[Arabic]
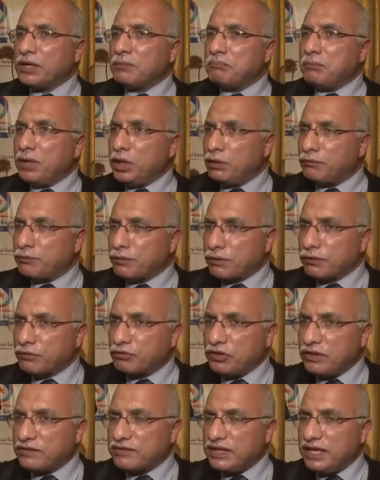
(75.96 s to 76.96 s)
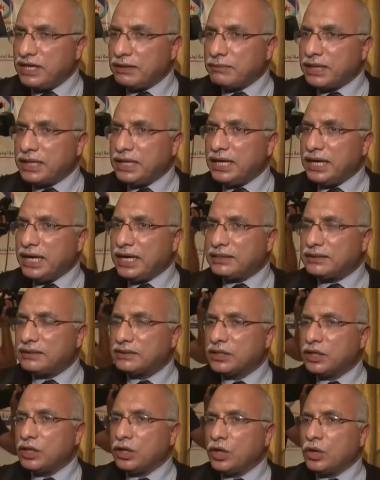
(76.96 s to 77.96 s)
ما يفرضش الإسلام على أحد
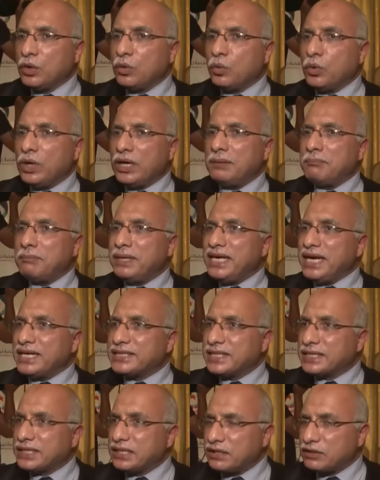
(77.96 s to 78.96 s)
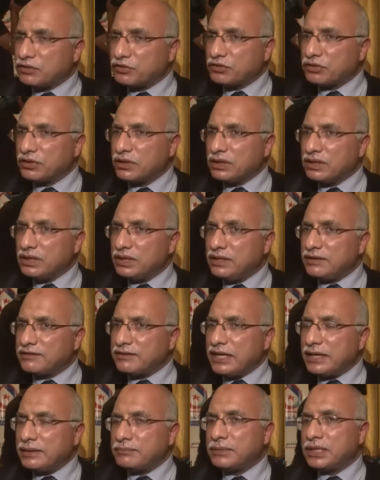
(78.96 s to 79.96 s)
وما يحتكرش
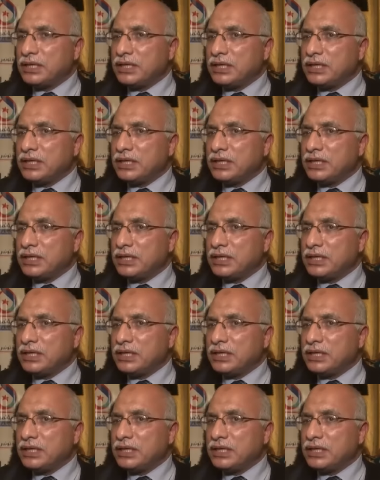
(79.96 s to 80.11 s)
الإسلام